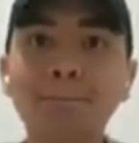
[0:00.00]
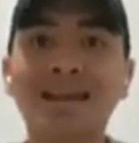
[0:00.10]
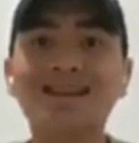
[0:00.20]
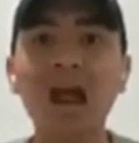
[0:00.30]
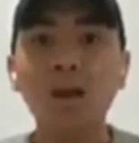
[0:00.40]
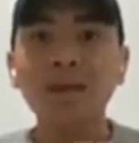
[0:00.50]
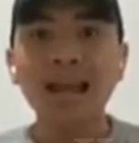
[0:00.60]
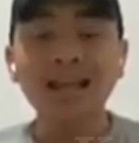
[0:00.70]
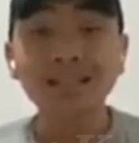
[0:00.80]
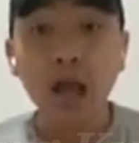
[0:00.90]
biglang
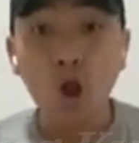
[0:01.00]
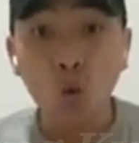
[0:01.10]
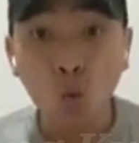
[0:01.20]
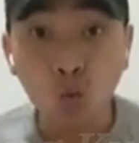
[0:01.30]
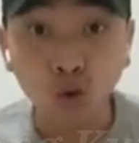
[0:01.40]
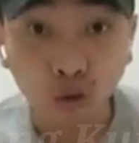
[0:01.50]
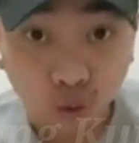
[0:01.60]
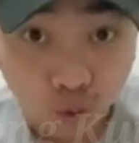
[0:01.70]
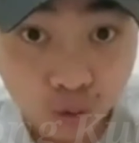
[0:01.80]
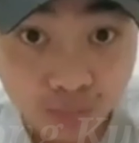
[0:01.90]
may isang
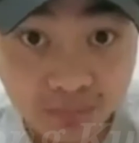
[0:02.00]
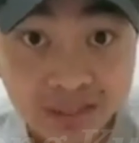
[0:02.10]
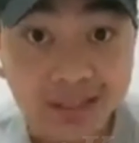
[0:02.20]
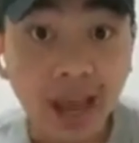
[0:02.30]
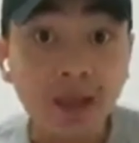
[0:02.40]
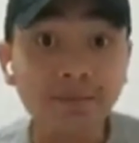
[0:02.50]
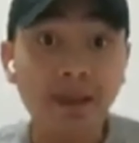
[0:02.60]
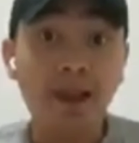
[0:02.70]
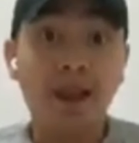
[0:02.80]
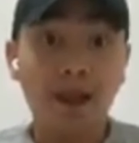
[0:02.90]
kulto si
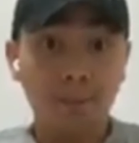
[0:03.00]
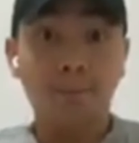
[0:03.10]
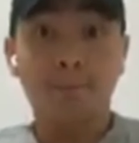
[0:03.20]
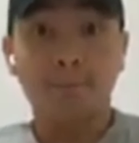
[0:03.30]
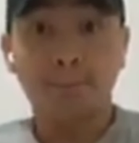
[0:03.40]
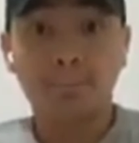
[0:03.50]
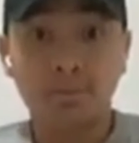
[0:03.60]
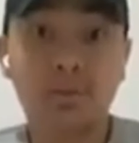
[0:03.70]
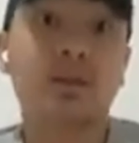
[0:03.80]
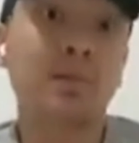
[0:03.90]
FLM
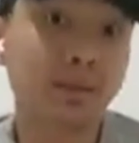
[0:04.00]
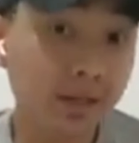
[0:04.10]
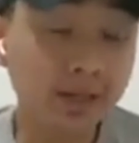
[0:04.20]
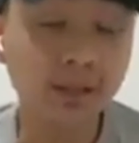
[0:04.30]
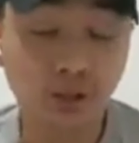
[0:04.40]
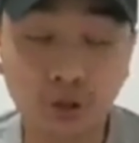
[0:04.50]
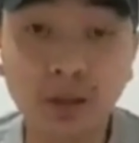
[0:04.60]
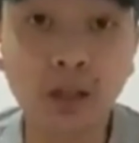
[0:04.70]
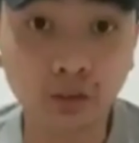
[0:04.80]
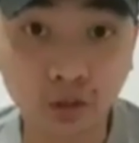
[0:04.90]
na siya naman talaga si
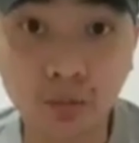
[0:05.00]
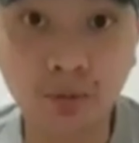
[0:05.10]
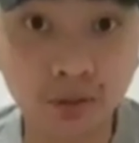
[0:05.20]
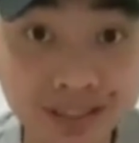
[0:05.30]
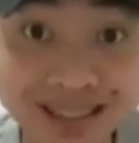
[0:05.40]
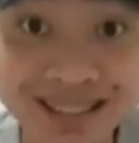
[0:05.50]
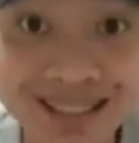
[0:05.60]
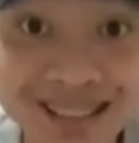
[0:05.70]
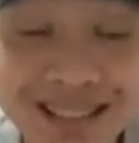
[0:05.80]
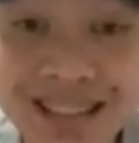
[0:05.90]
Norman Antonio Mangosin.
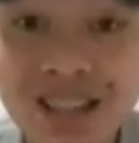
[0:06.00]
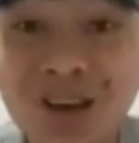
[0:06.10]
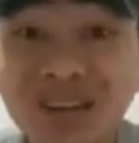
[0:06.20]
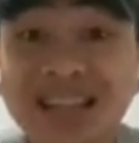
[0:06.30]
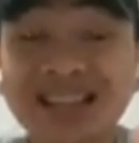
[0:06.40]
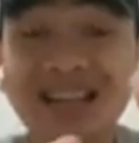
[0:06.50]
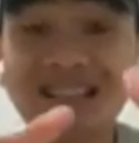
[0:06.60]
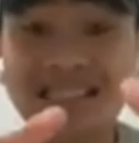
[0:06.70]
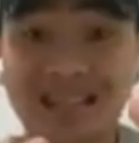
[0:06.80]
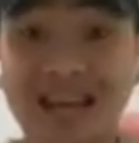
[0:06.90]
Naka yung
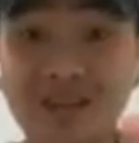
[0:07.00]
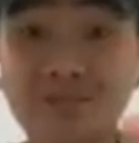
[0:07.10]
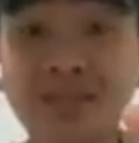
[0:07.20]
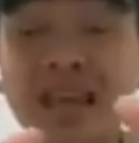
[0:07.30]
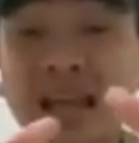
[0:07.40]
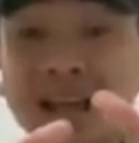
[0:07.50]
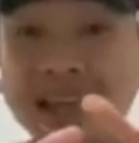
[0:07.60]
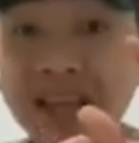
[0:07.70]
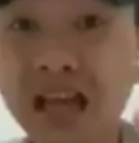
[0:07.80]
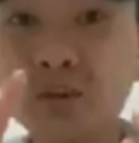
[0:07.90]
strategy nila. Kaya
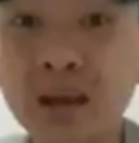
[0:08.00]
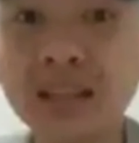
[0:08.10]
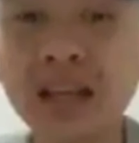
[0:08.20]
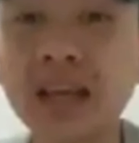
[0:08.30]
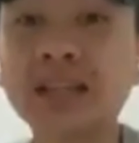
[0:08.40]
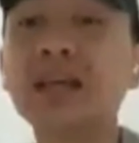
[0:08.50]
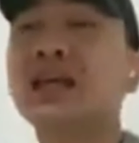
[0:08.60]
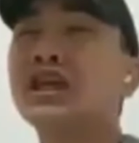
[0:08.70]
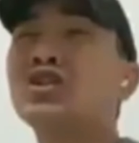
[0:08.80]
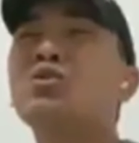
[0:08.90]
ginagawa nila is,
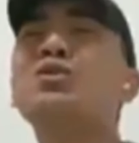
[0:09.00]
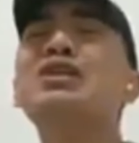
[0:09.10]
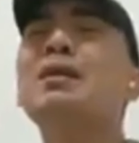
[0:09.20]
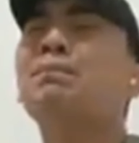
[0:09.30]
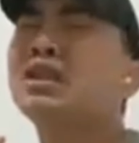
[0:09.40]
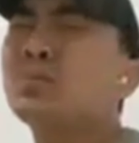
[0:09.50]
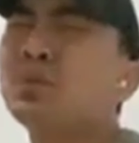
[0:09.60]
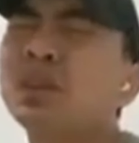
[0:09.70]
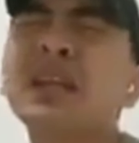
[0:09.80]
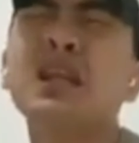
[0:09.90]
kinukuha nila yung
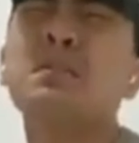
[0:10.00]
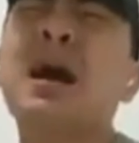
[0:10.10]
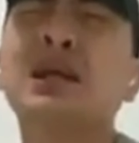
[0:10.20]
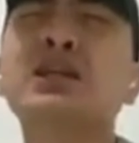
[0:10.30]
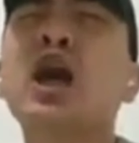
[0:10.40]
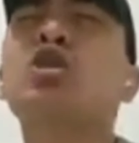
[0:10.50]
punta nila yung masa,